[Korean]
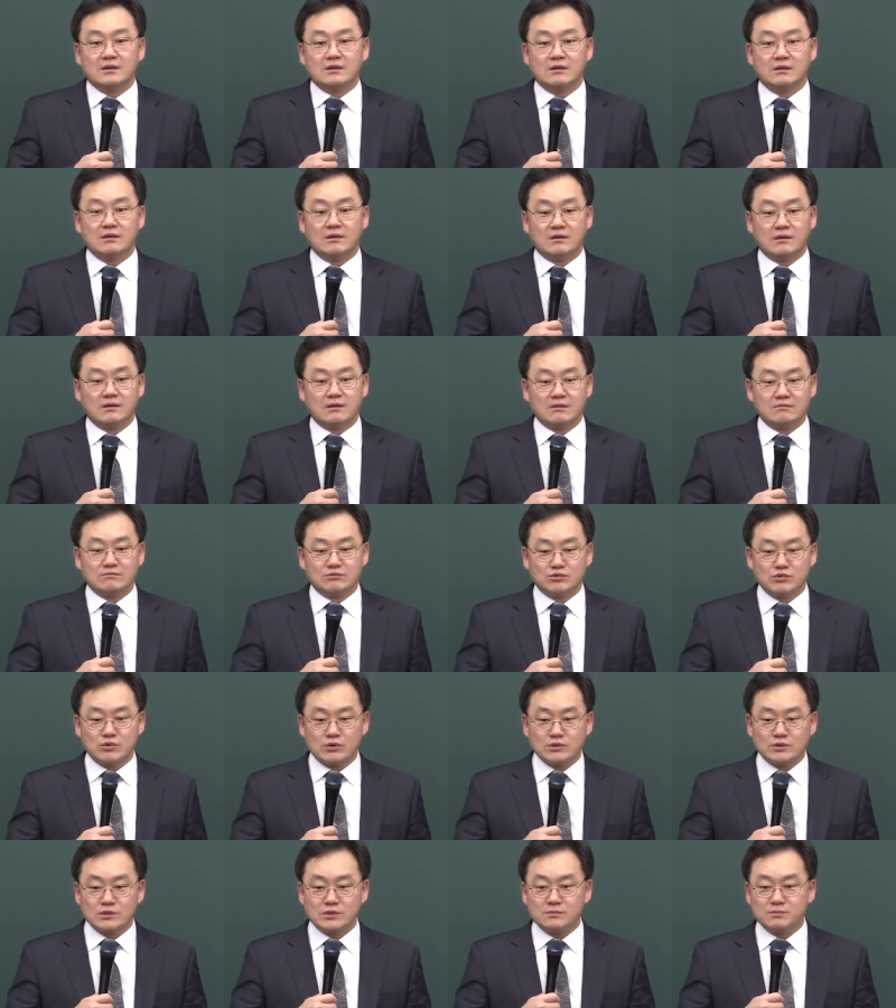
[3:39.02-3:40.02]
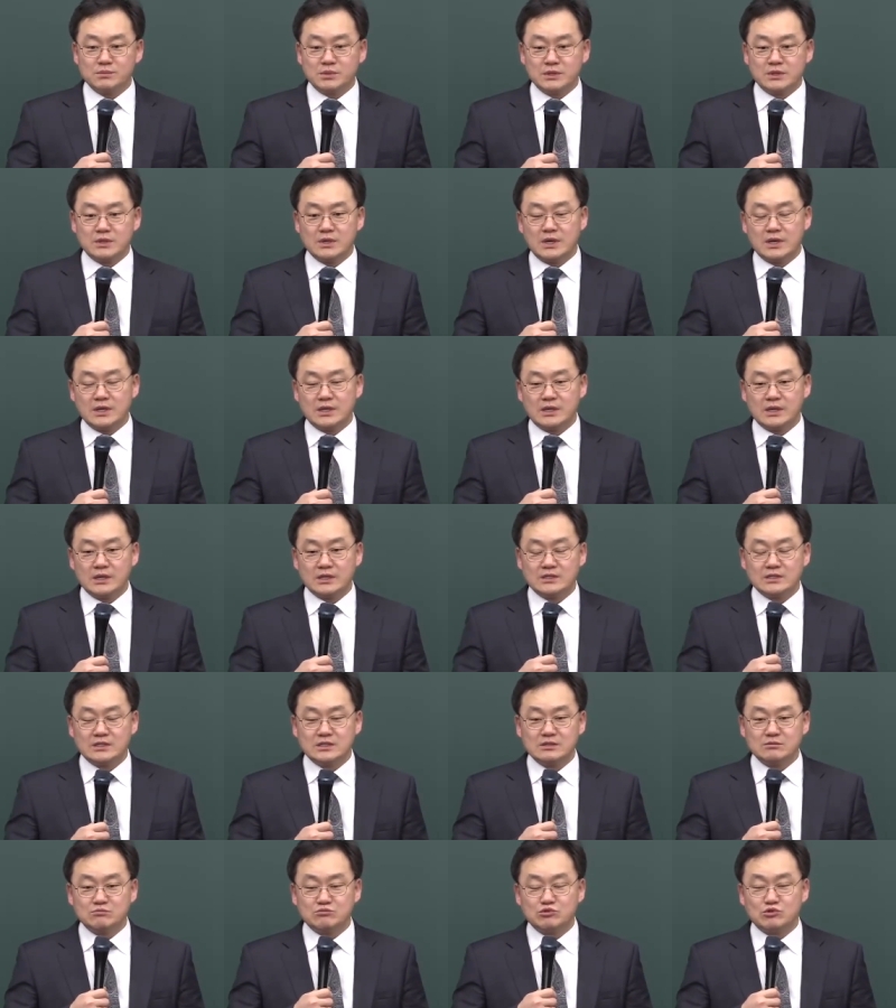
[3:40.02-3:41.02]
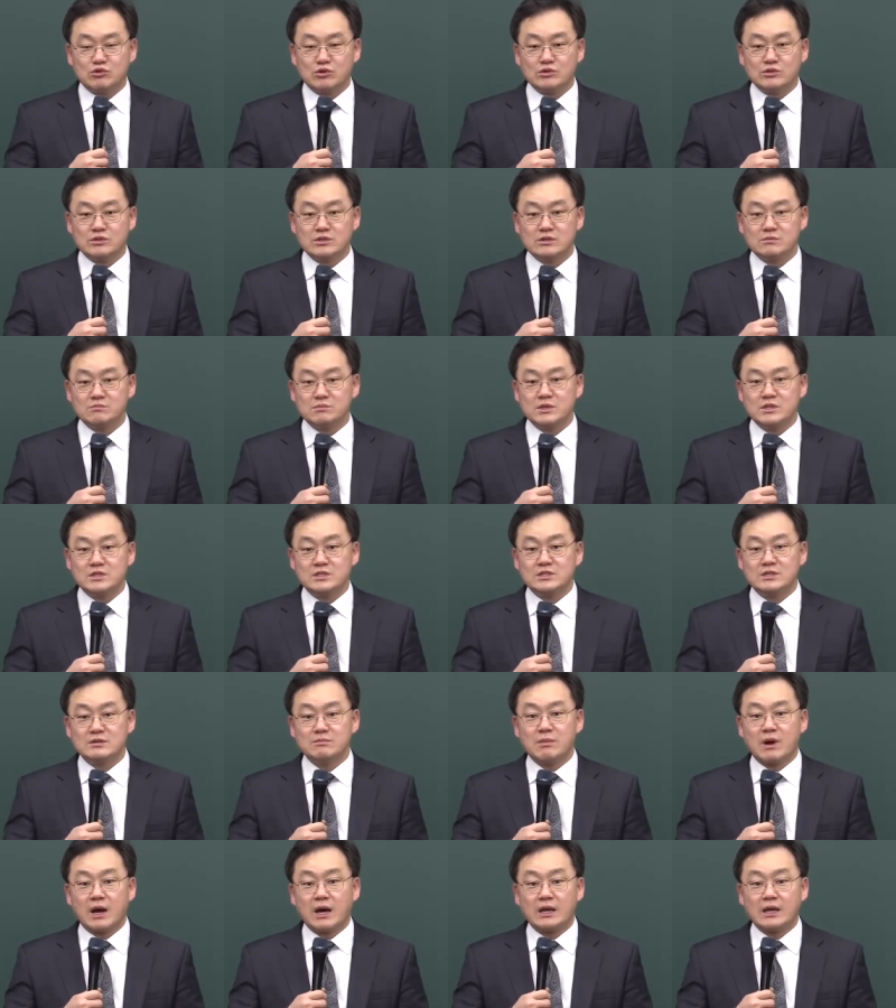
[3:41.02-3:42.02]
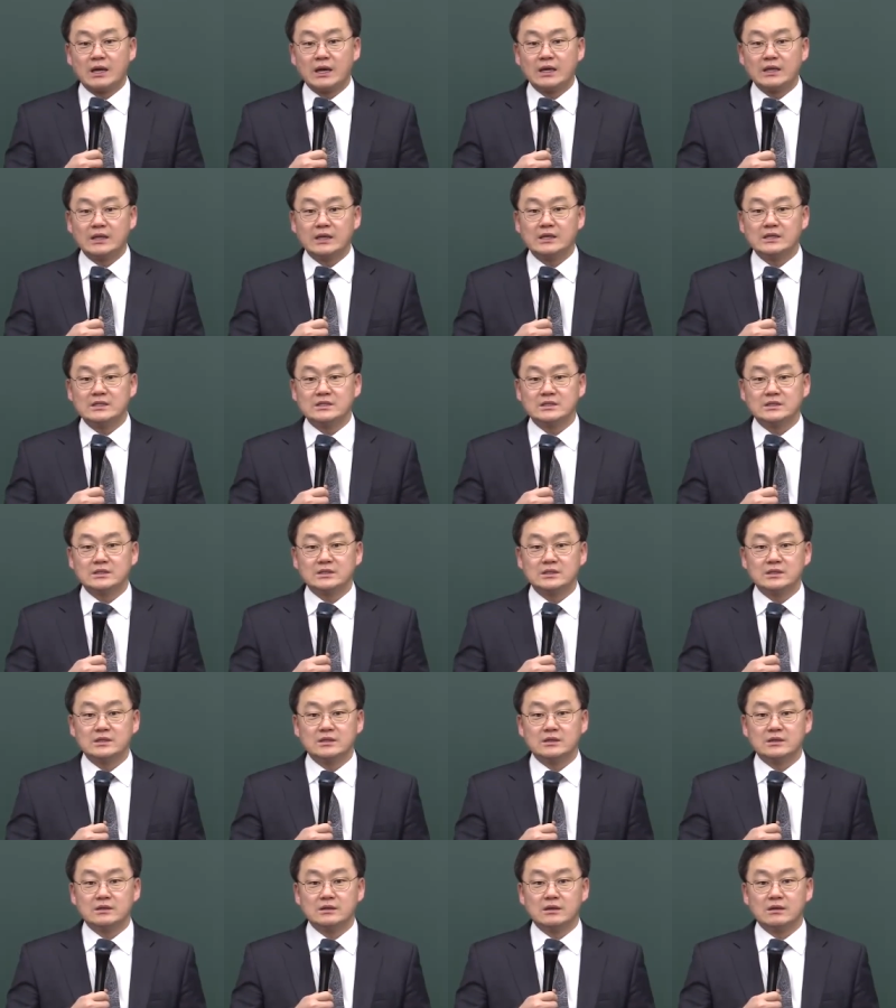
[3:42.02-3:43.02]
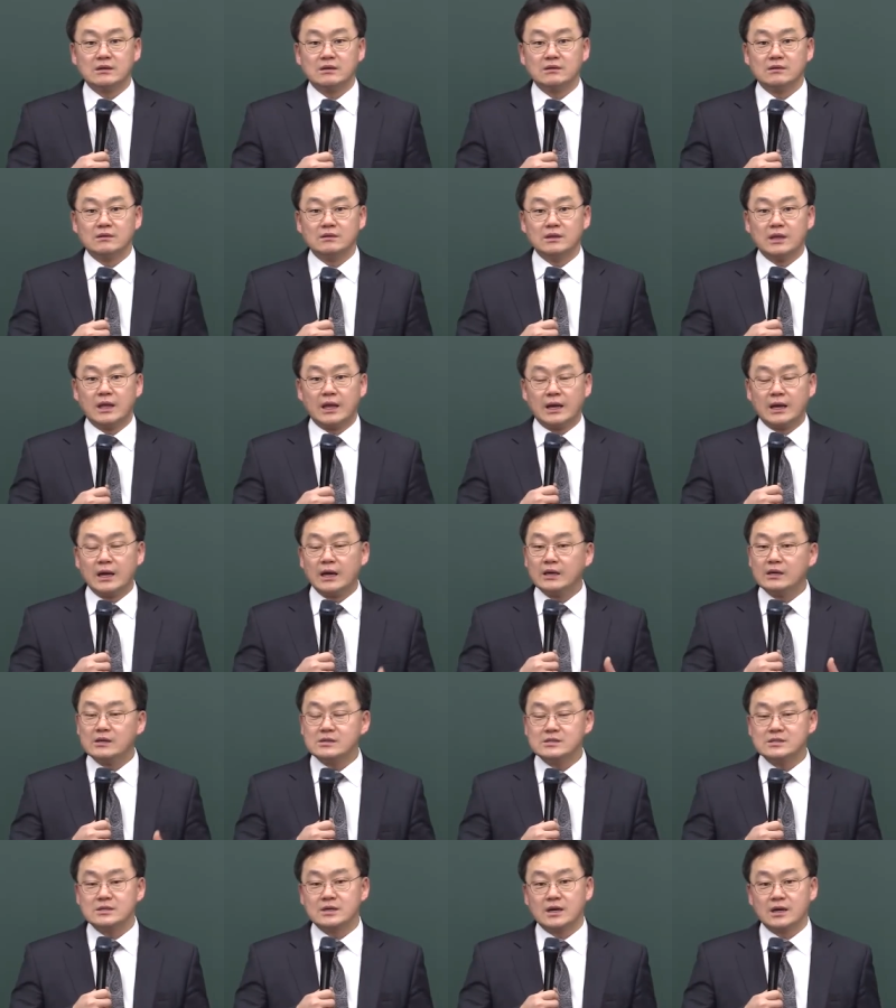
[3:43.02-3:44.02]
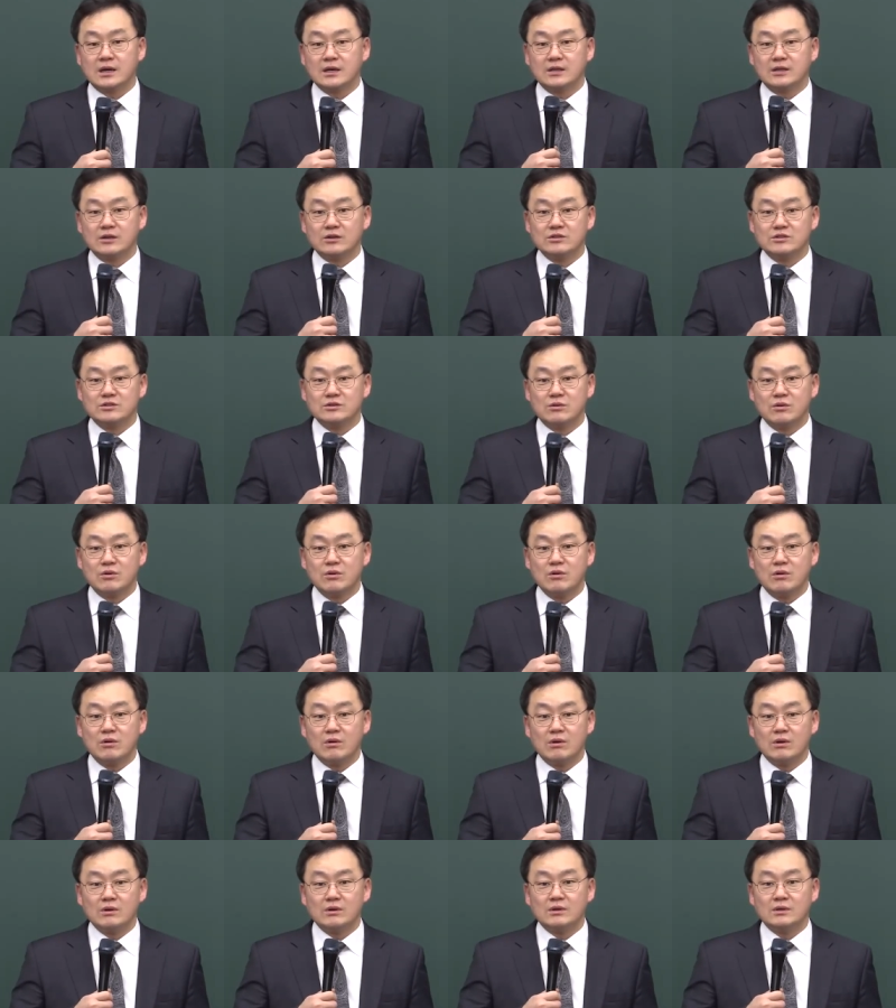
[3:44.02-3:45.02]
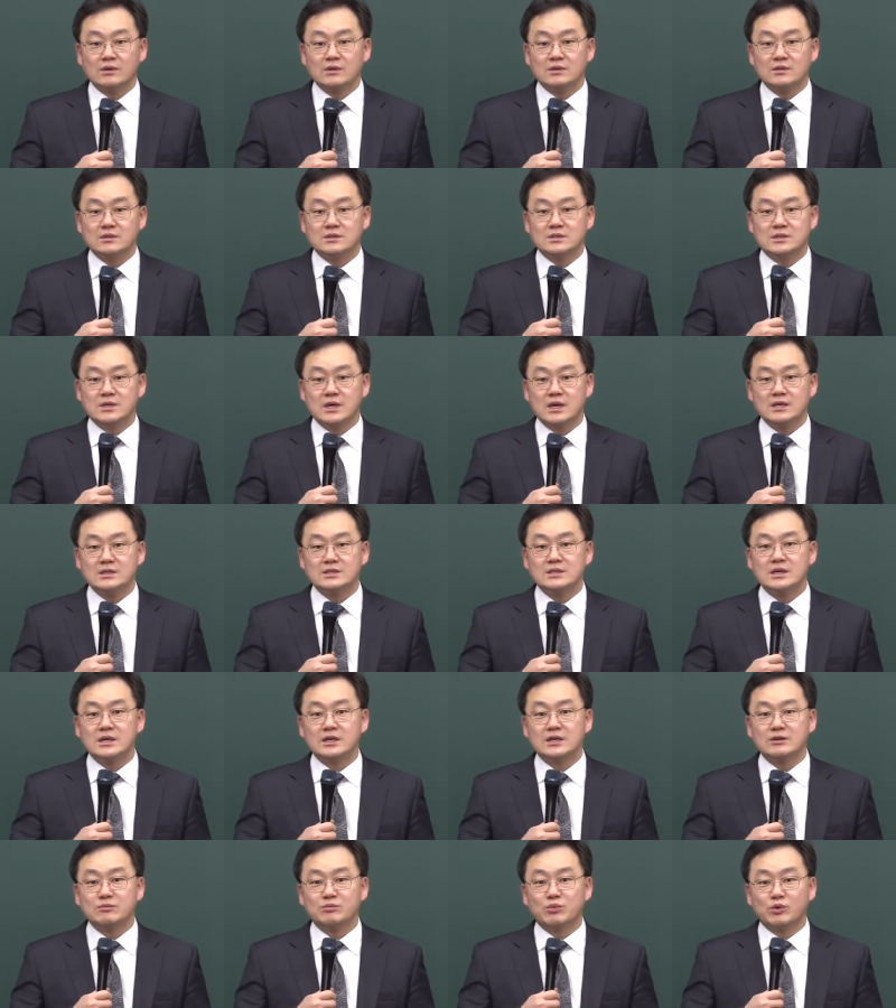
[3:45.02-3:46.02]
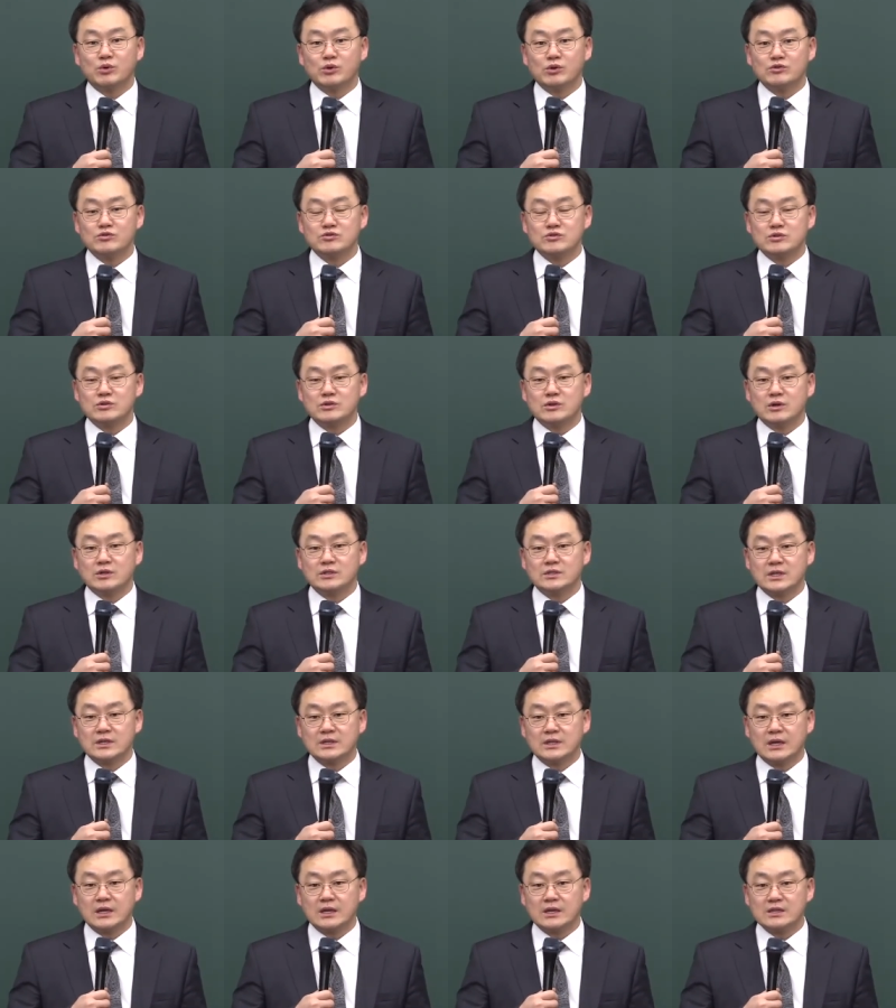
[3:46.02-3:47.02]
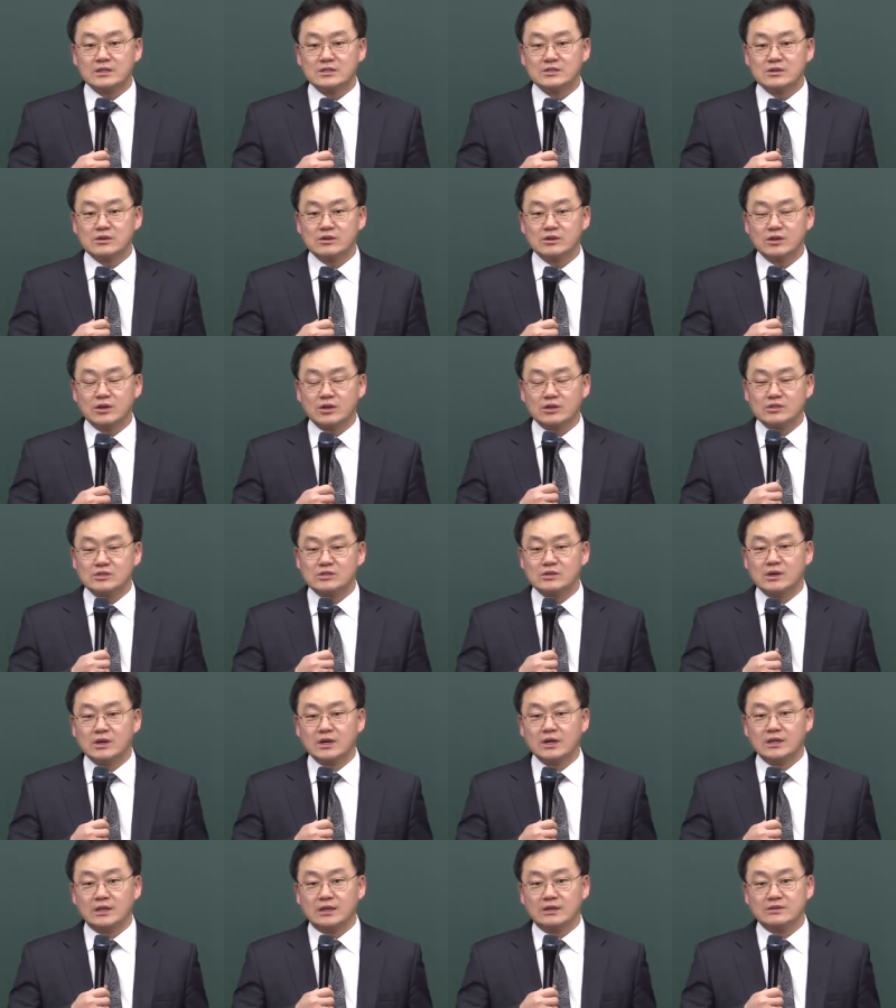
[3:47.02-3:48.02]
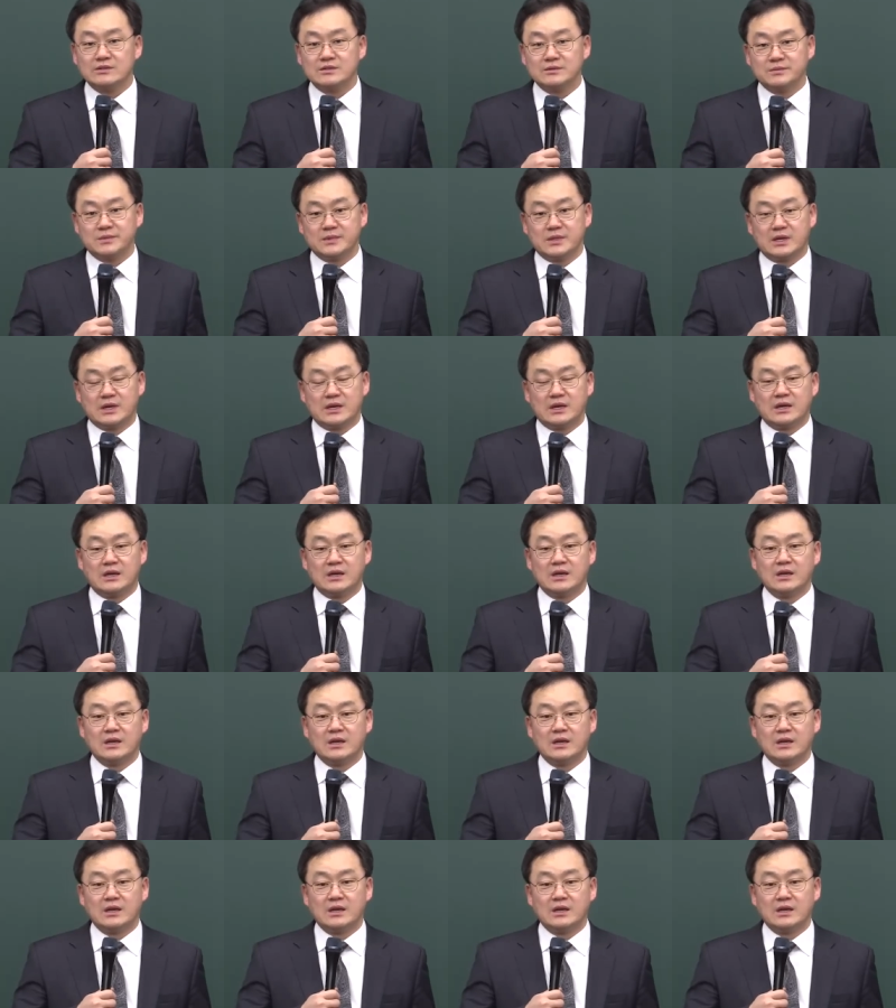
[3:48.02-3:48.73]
어, 무엇을 믿어야 될지 무엇을 믿지 말아야 될지를 내가 결정하게 되어지고 세상이 보여주는 것에 따라서 결정하게 되어집니다.